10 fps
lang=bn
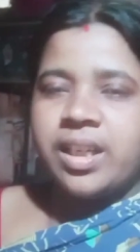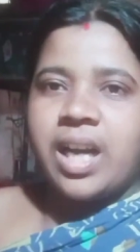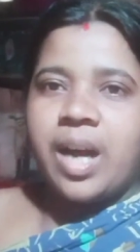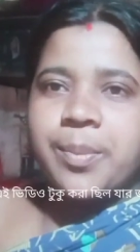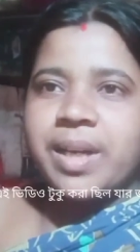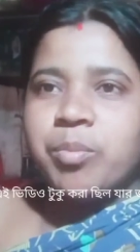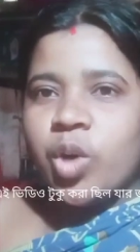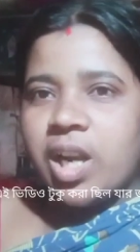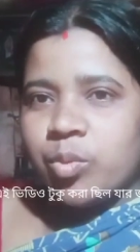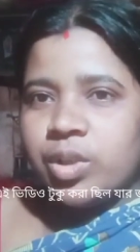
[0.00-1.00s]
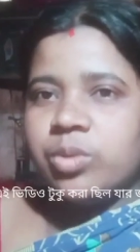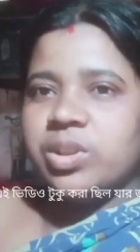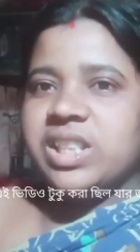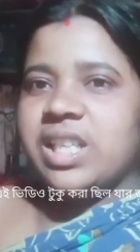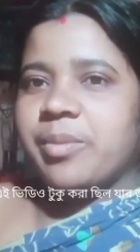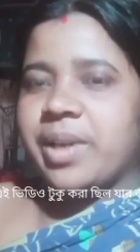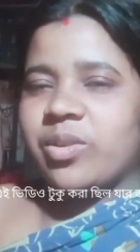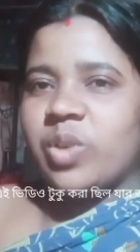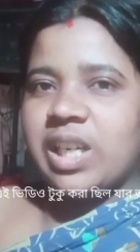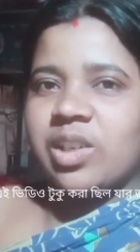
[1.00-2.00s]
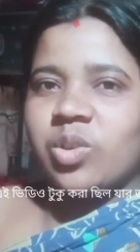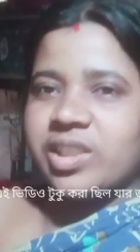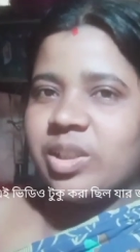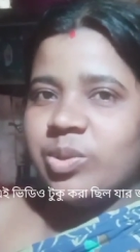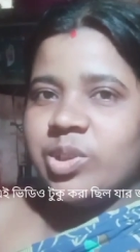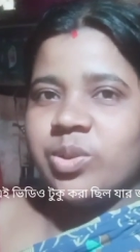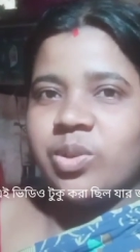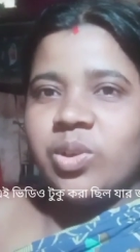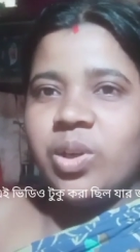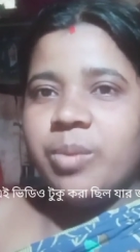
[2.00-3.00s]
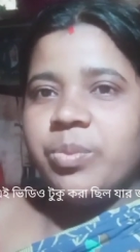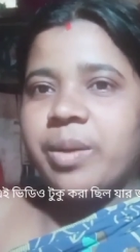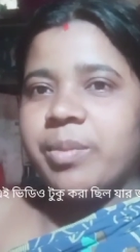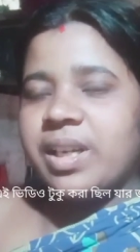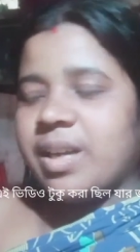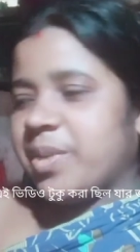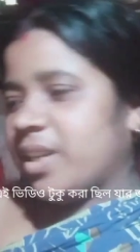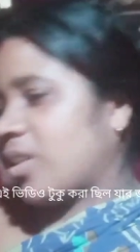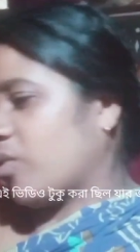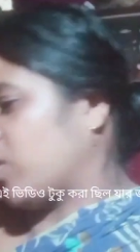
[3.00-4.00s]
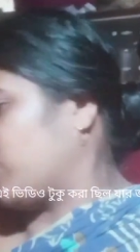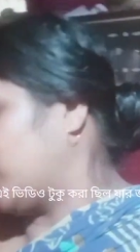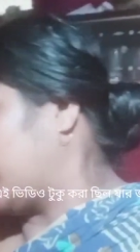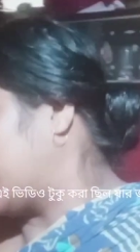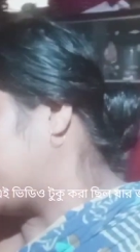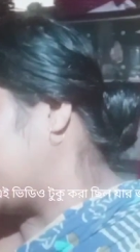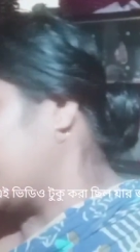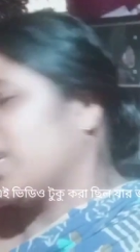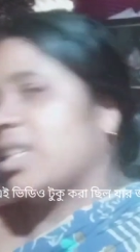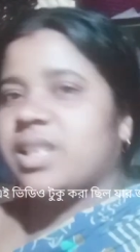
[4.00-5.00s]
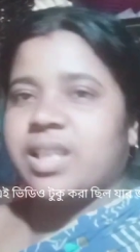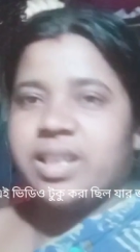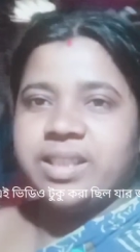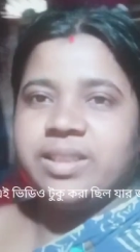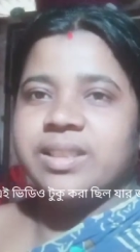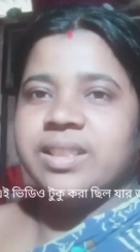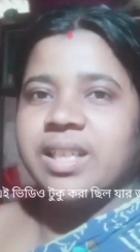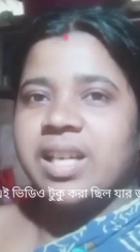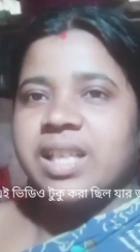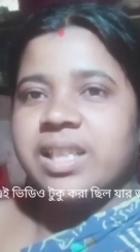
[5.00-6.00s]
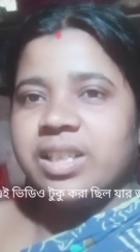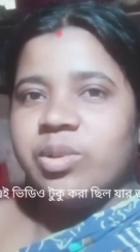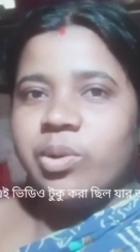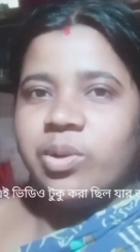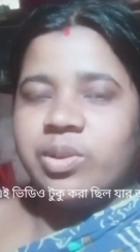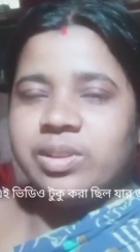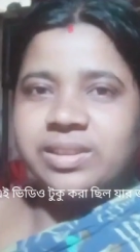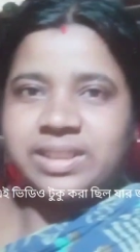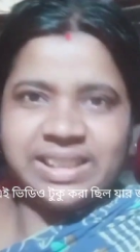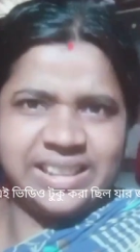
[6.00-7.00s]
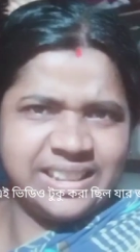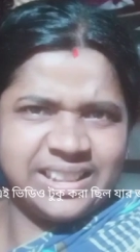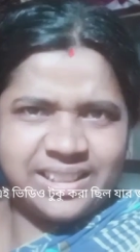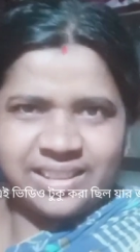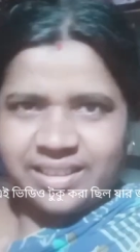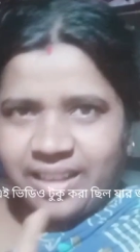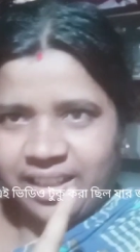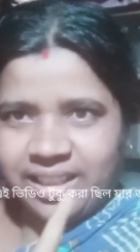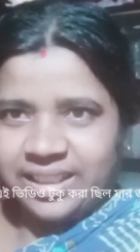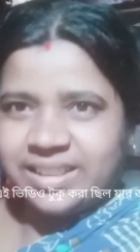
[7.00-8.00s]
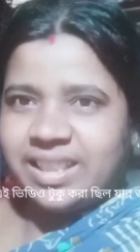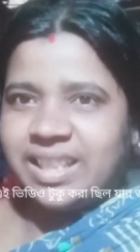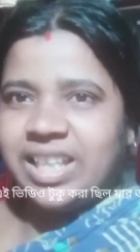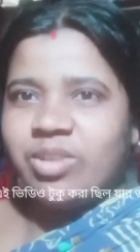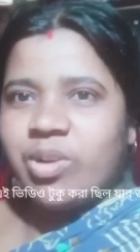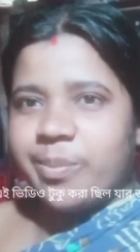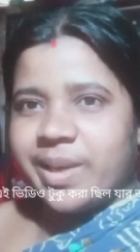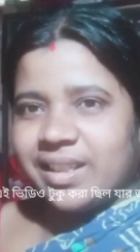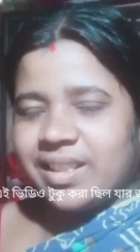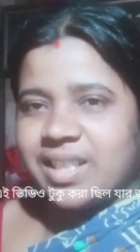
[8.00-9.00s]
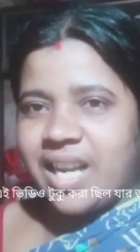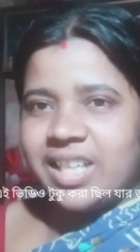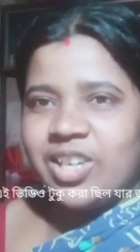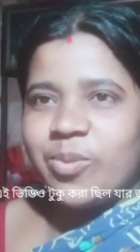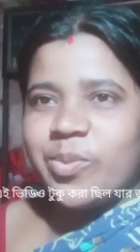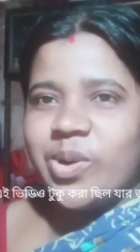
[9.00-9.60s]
আমরা বলা বলি করছিলাম এখন একটা কথা ওই জন্য আমি আবার ক্যামেরাটা অন করলাম সেই কি গো দাঁড়ি কাটছে কি গো আমি একটা শাড়ি নেবো